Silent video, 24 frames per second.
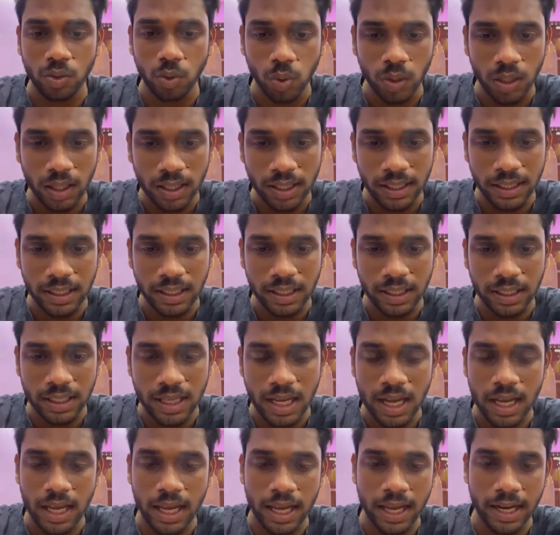गूगल
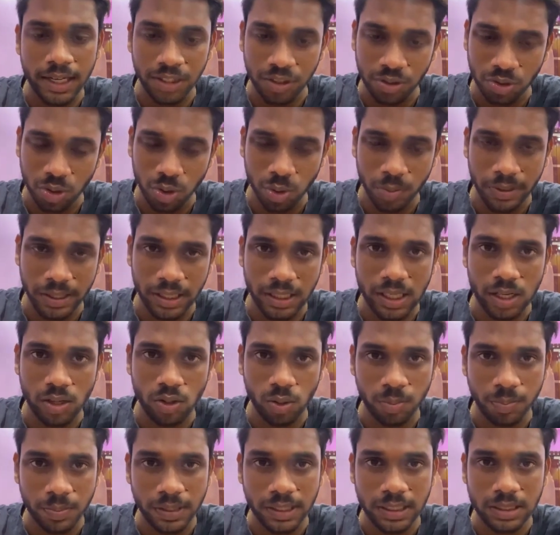इंडिया एंड यूट्यूब इंडिया
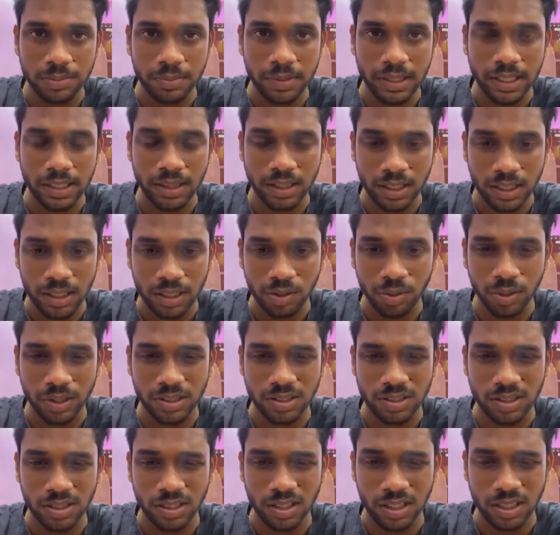को प्लीज़ मेरा इतना
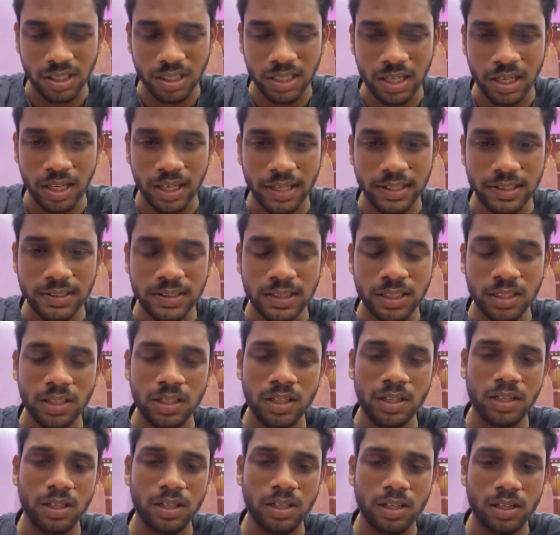रिक्वेस्ट रखिए गाइज
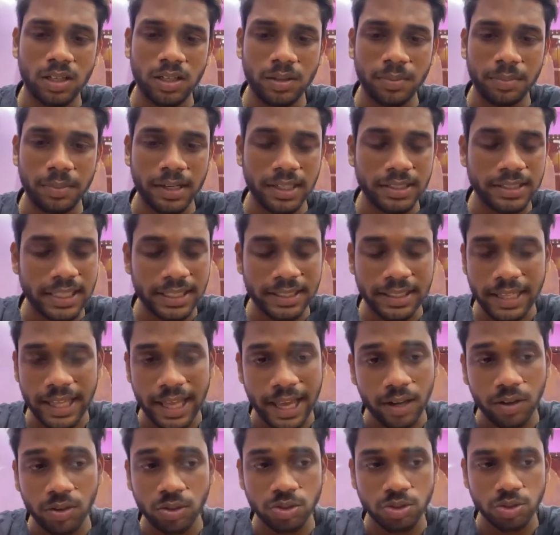मेरा चैनल
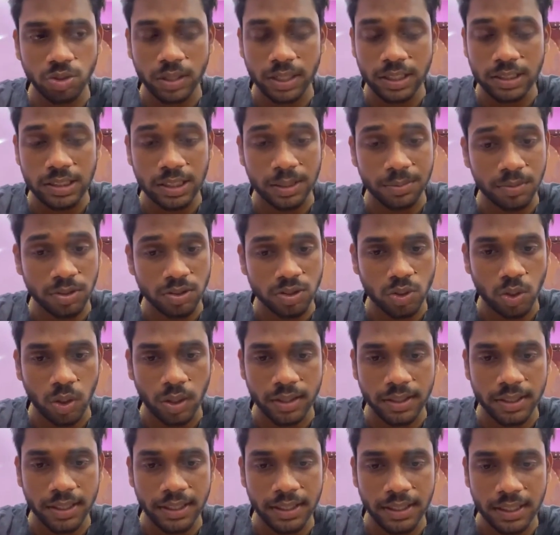हैक हो चुका है सब कुछ
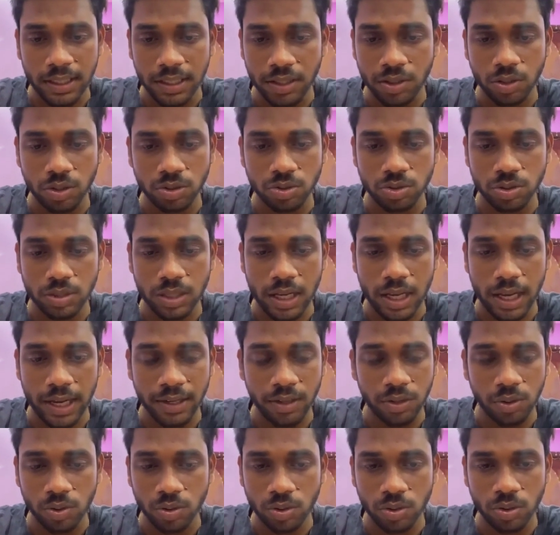कंटेंट डिलीट हो चुका है आई
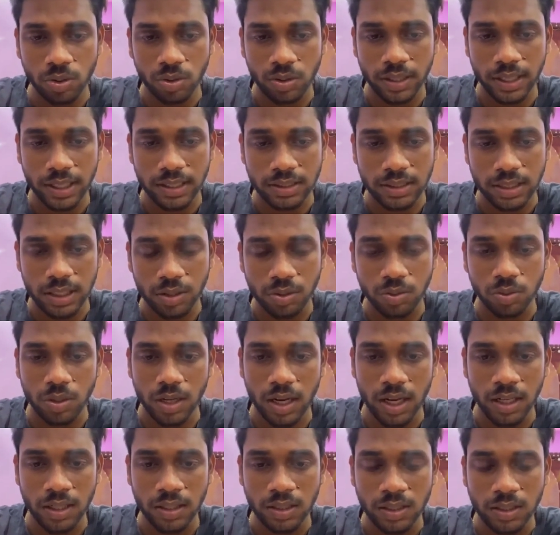डोंट नो कैसे
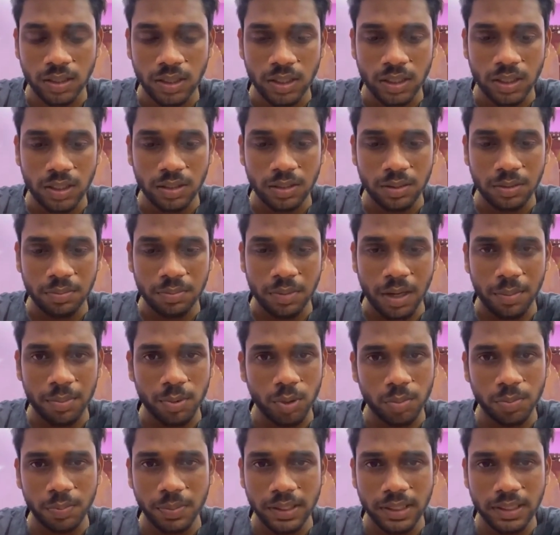हुआ आप
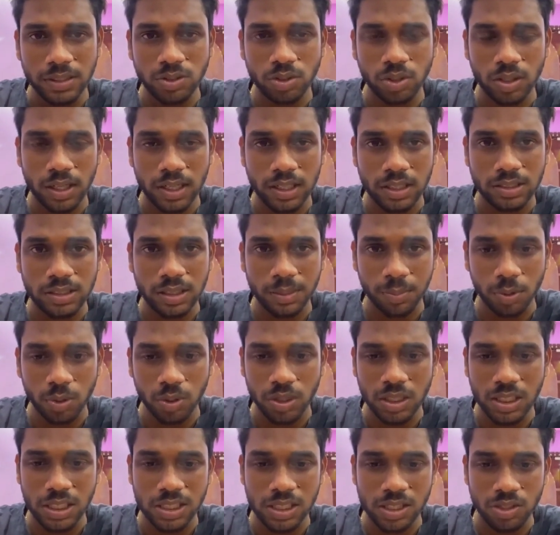लोग प्लीज़ थोड़ा
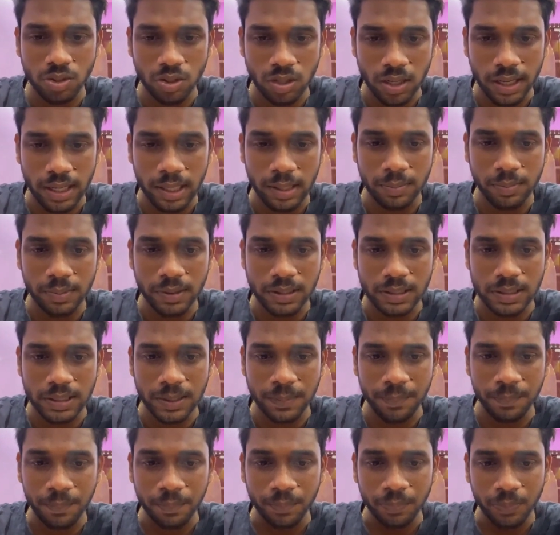सपोर्ट कीजिए थोड़ा हेल्प
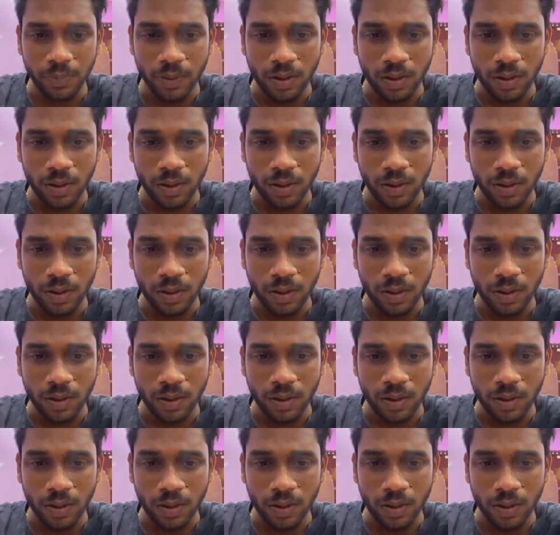कीजिए